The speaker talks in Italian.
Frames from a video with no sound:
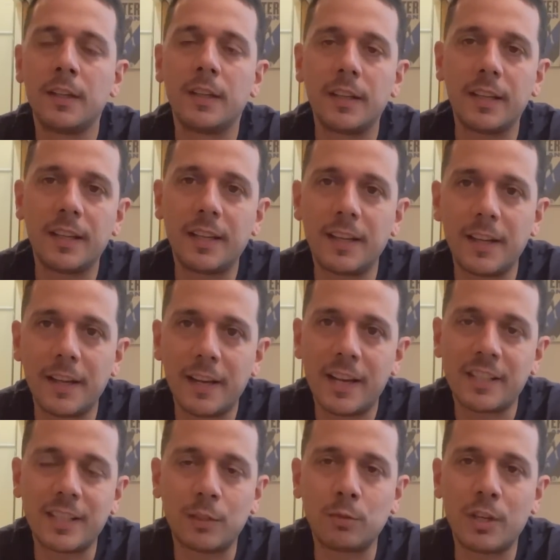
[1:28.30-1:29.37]
eh, è
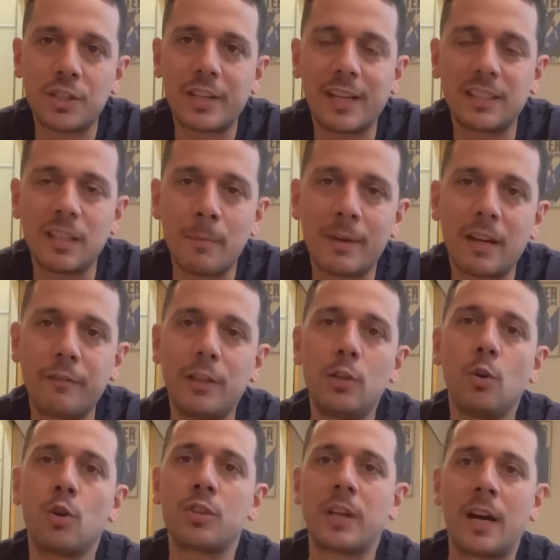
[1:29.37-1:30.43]
stata una serata
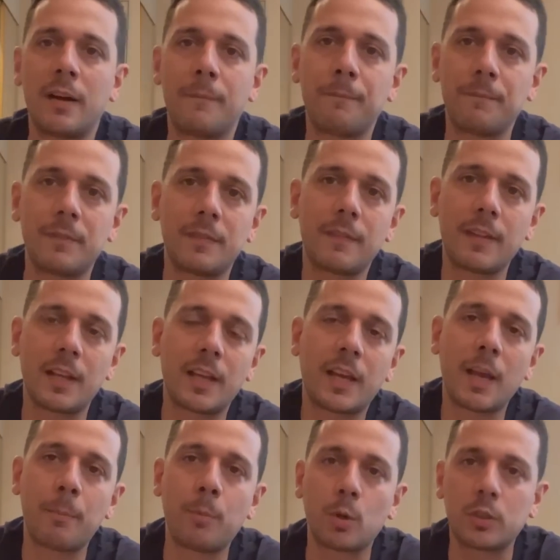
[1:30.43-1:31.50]
meravigliosa
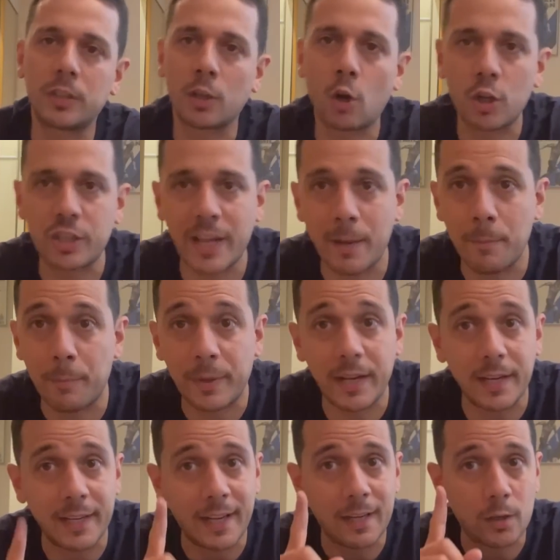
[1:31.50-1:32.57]
che porterò sempre
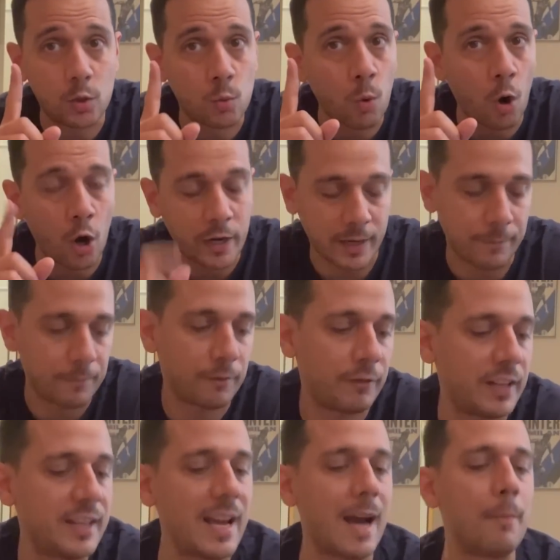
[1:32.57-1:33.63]
nel cuore.
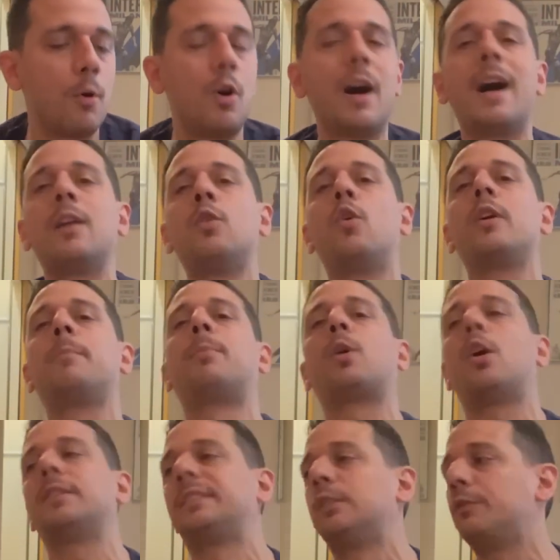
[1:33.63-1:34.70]
Veniamo a noi,
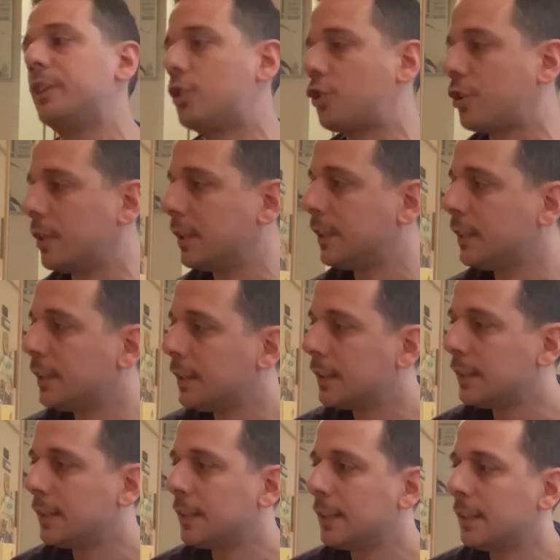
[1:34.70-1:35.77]
Brozovic.
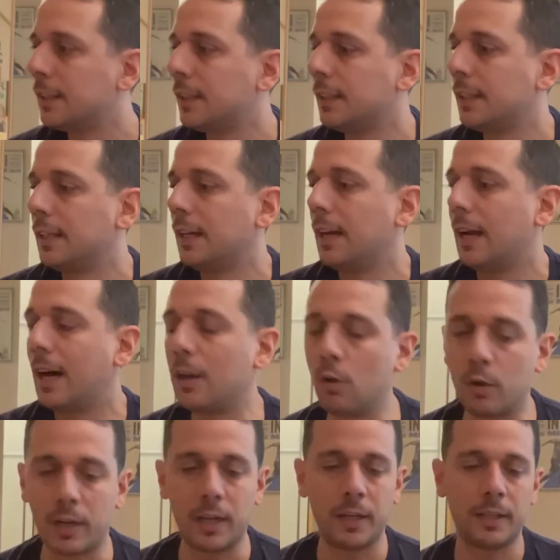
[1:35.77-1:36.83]

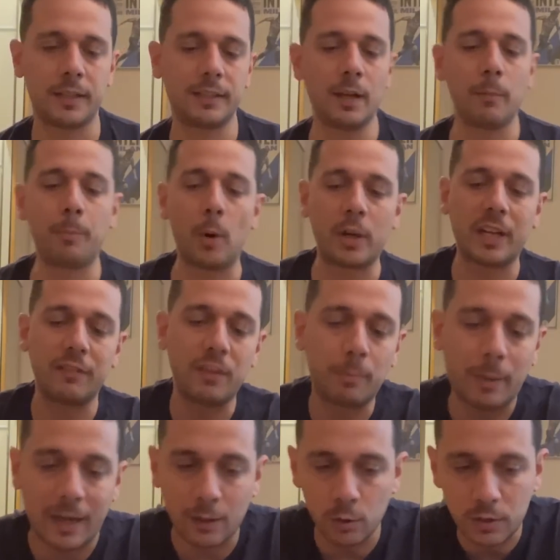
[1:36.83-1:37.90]
Allora, da un po' che vi
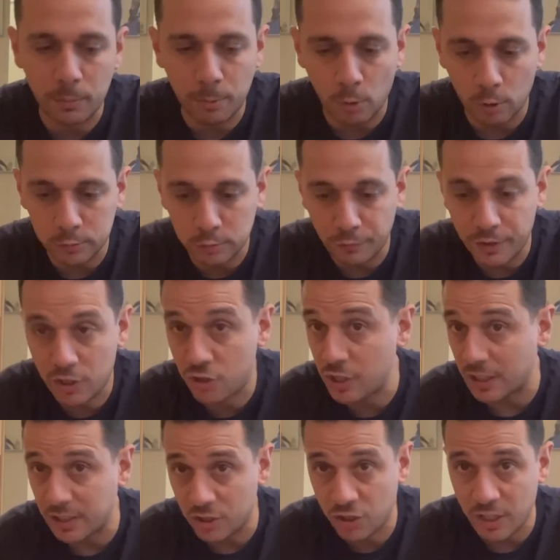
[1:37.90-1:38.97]
parlo di Brozovic, già
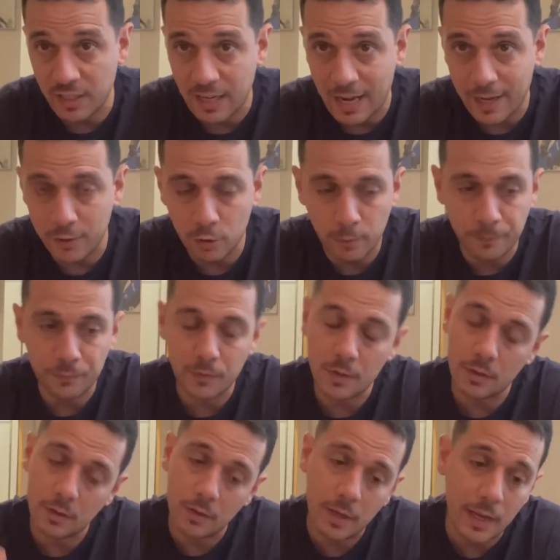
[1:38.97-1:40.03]
da gennaio,
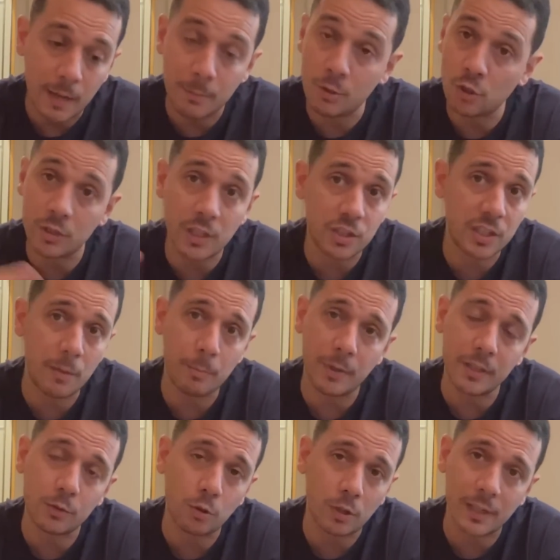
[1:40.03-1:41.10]
e bisogna sempre
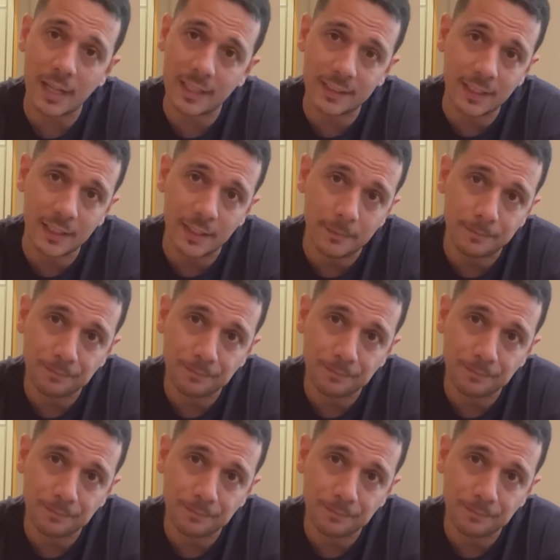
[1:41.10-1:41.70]
ritornare da lì,